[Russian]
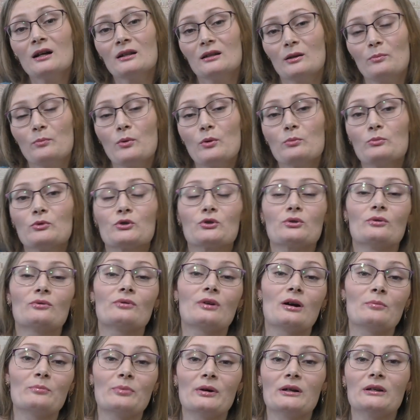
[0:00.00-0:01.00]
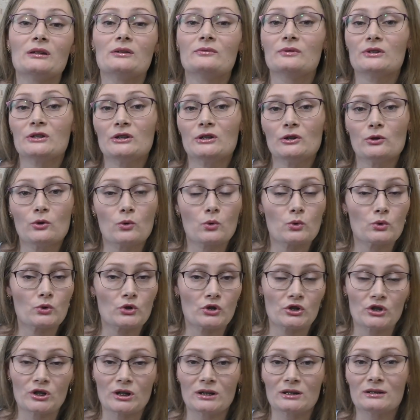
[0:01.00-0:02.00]
Напомню, что в компании Василек
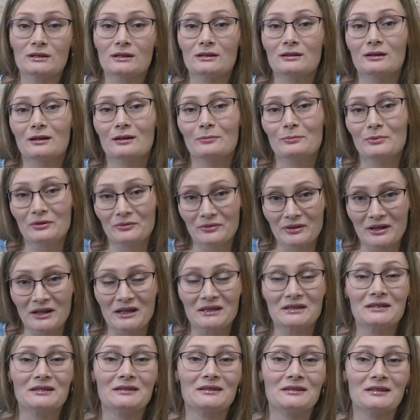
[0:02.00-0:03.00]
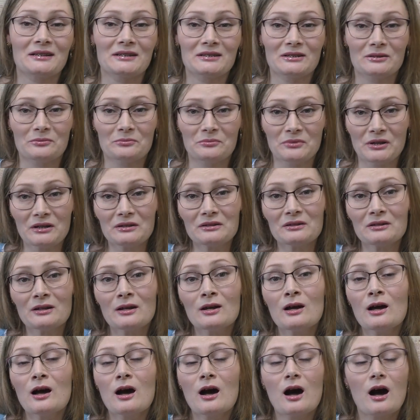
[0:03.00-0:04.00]
очень часто обновляется ассортимент.
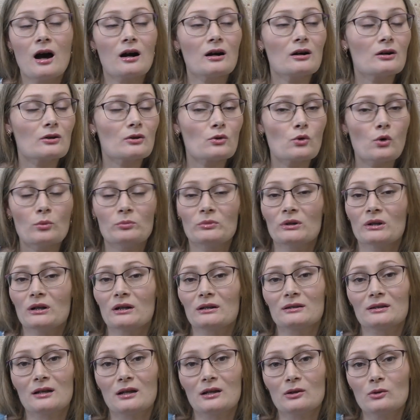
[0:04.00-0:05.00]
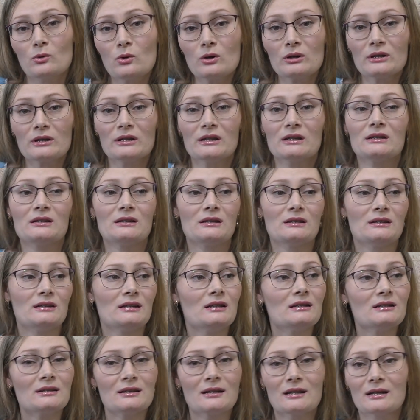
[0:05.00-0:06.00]
Огромный каталог. Есть и
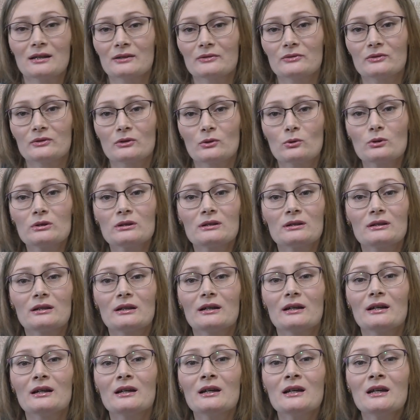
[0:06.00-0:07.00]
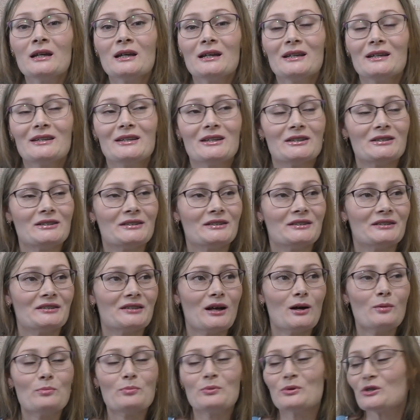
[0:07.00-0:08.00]
детское, и взрослое. Есть и
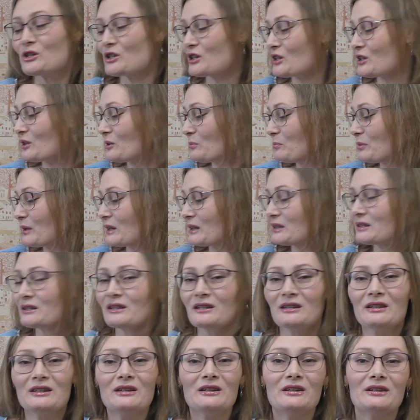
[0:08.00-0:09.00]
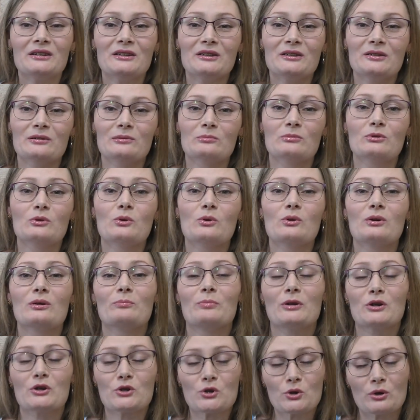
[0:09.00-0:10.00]
тапочки, и платки, и много,
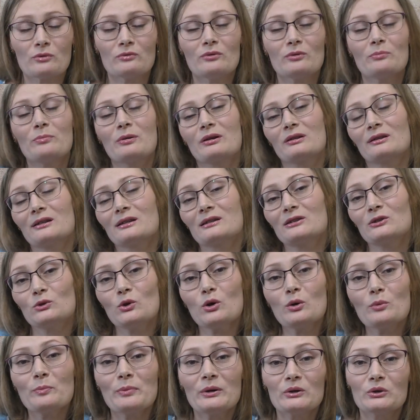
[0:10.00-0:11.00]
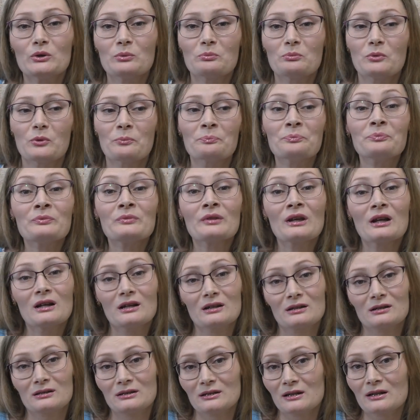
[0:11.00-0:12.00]
большой выбор носок. Поэтому
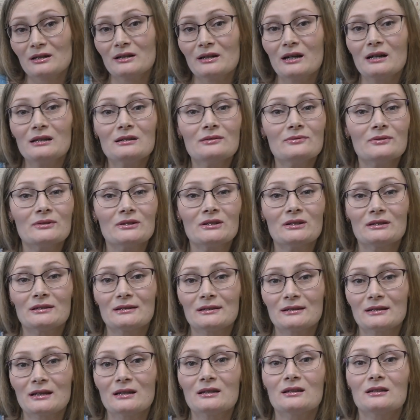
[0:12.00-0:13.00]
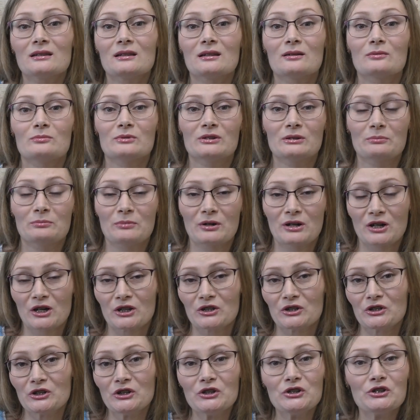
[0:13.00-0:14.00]
а, заглядывайте. Цены там
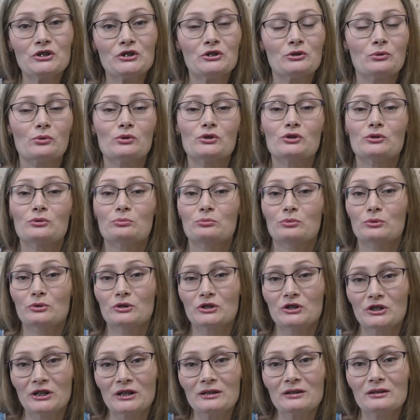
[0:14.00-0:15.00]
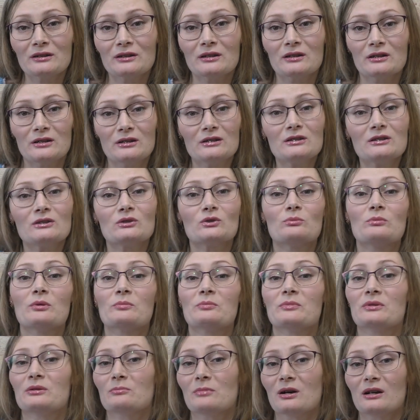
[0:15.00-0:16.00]
демократичные, очень бюджетные. И сумма
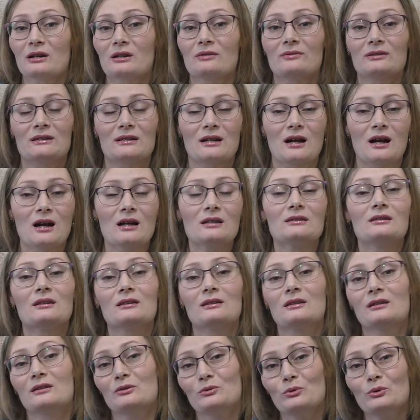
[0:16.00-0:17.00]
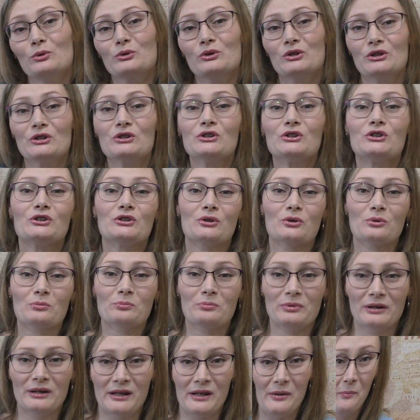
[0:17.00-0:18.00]
минимального заказа от 1000
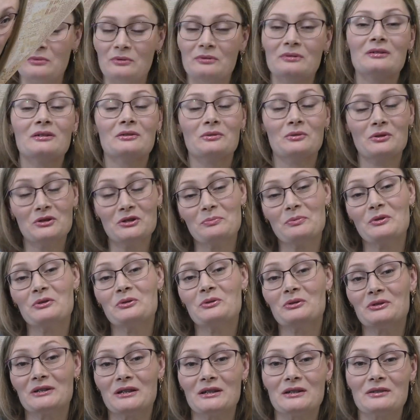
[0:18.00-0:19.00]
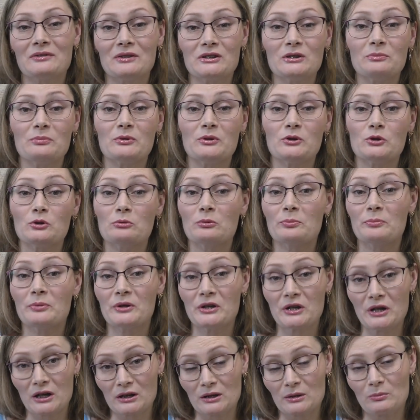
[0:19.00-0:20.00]
рублей. Ну а теперь, друзья, давайте перейдем к
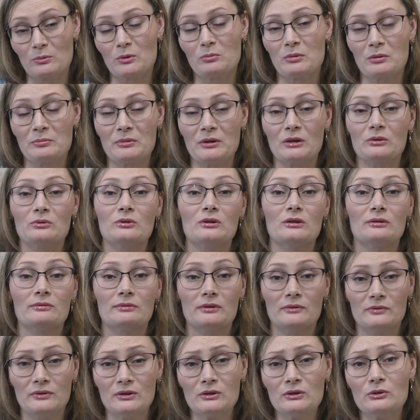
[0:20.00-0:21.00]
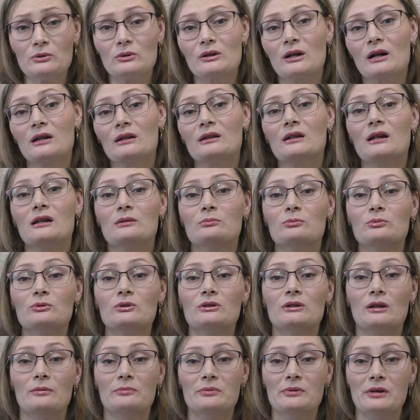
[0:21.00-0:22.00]
приятному моменту этого видео неделю на канале
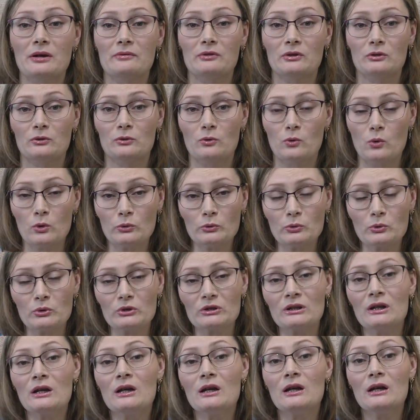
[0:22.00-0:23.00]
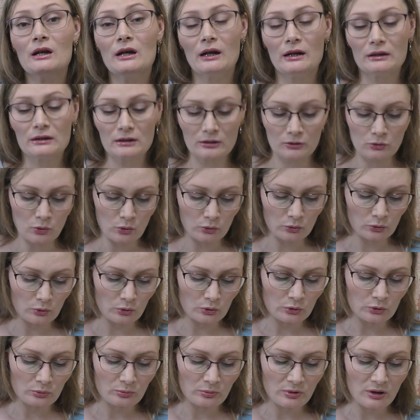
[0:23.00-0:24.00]
будет объявлен конкурс. Этот
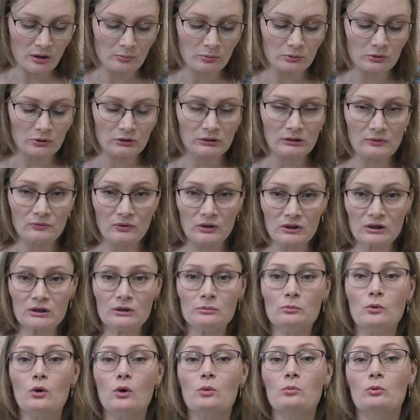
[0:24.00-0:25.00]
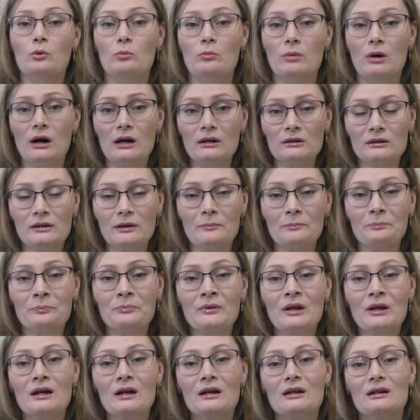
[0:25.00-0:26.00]
конкурс у меня будет к 8 марта.
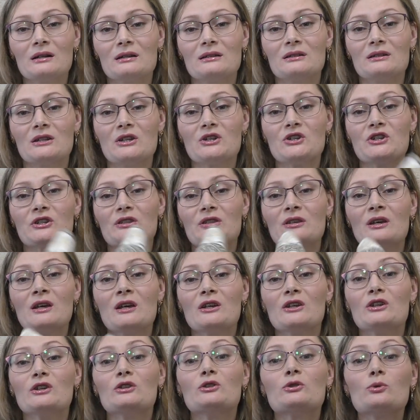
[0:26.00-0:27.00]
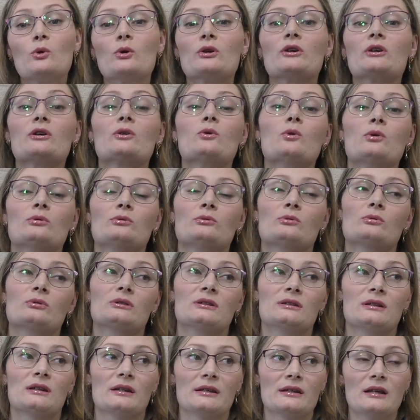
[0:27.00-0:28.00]
А, значит, итоги
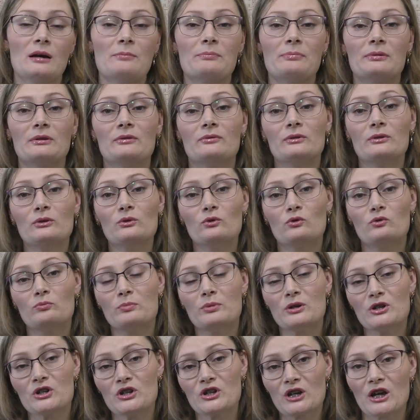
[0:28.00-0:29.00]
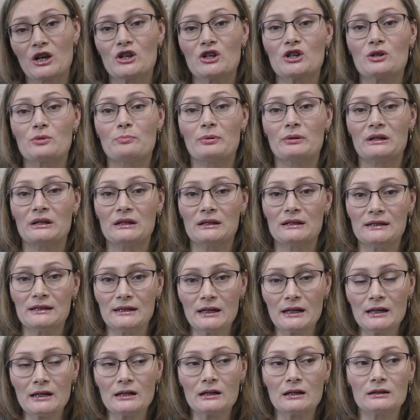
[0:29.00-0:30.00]
конкурса я подведу в ближайший
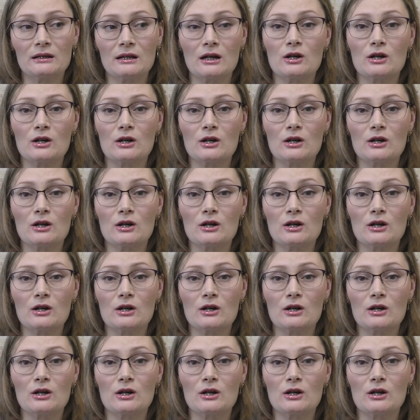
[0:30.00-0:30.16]
понедельник.